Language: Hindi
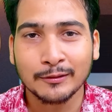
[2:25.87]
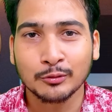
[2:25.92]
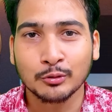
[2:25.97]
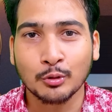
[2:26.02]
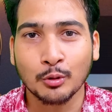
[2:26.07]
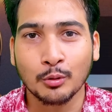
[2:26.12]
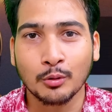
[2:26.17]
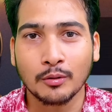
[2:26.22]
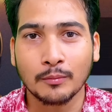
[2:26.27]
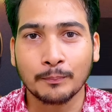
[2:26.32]

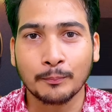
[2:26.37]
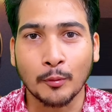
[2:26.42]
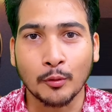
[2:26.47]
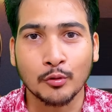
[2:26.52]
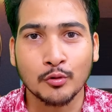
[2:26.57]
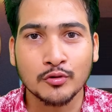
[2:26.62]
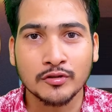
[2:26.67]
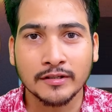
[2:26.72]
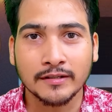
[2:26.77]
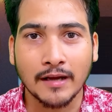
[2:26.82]
तो
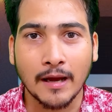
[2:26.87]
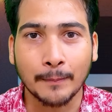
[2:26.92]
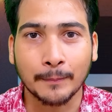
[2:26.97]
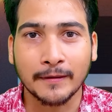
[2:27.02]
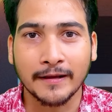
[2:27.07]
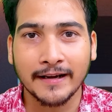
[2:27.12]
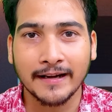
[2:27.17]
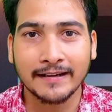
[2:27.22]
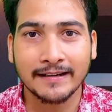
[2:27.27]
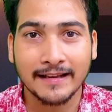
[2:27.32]
पॉल्यूशन
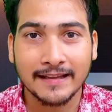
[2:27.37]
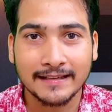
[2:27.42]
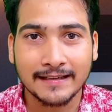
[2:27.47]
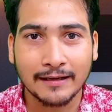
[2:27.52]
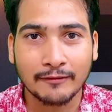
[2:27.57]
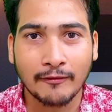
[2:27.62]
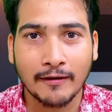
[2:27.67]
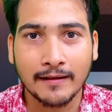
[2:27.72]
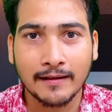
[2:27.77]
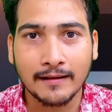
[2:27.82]
अपग्रेड नहीं
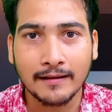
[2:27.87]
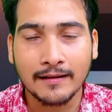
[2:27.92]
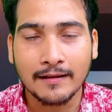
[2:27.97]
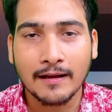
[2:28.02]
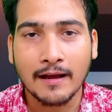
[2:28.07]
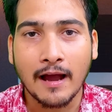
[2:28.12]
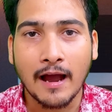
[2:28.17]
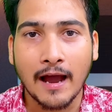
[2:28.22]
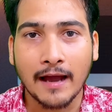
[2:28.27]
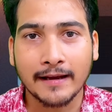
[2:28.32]
करवाया
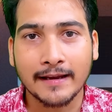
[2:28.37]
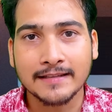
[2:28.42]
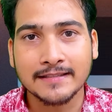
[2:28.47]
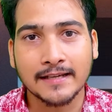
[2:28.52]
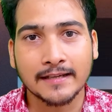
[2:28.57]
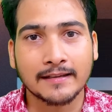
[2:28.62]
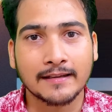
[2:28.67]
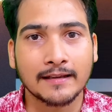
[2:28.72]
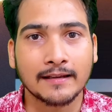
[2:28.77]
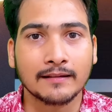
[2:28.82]
आगे
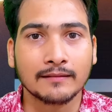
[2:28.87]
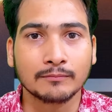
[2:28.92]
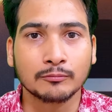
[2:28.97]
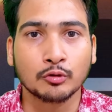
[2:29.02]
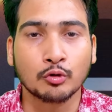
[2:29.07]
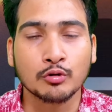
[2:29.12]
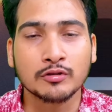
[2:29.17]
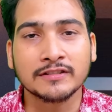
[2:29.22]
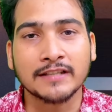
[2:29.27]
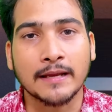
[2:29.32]
जाके
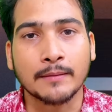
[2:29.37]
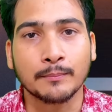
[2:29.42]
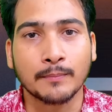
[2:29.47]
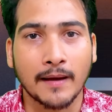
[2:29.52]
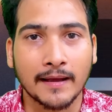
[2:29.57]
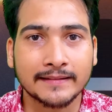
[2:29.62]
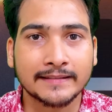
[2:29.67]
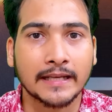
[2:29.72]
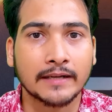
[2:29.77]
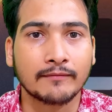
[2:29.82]
कुछ टाइम
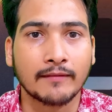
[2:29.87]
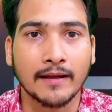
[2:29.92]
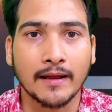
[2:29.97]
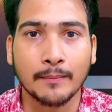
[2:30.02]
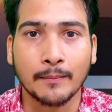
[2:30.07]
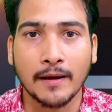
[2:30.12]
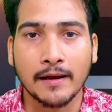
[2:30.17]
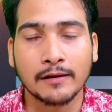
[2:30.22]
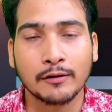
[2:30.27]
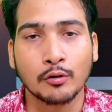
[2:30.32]
बाद करवाया
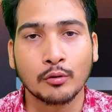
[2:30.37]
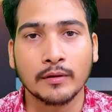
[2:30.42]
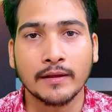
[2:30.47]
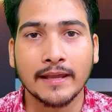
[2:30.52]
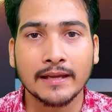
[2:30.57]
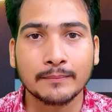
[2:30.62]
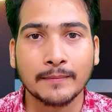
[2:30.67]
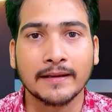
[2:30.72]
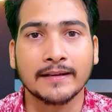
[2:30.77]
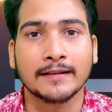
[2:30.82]
मान लो
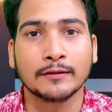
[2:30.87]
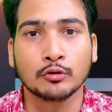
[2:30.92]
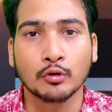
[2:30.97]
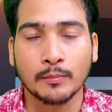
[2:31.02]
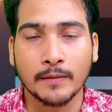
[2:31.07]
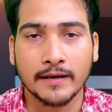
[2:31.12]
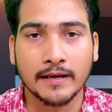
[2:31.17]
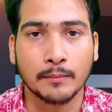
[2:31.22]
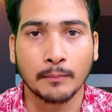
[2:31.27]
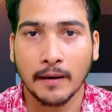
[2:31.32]
एक महीने दो
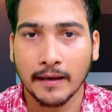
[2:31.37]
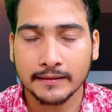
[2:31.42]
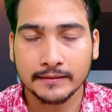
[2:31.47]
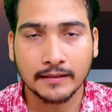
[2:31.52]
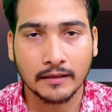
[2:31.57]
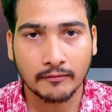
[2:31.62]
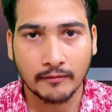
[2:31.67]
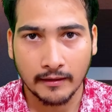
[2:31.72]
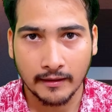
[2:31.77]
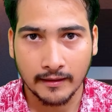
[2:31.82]
महीने बाद
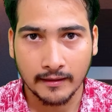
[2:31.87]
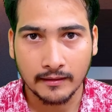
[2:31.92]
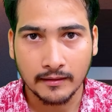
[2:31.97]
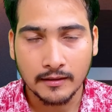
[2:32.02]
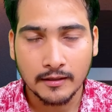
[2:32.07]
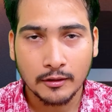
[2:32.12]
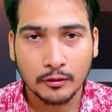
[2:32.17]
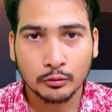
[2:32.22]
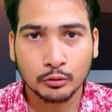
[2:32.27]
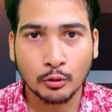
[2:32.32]
करवाया
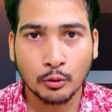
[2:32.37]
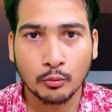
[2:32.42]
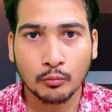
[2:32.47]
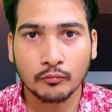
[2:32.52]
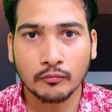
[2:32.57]
तो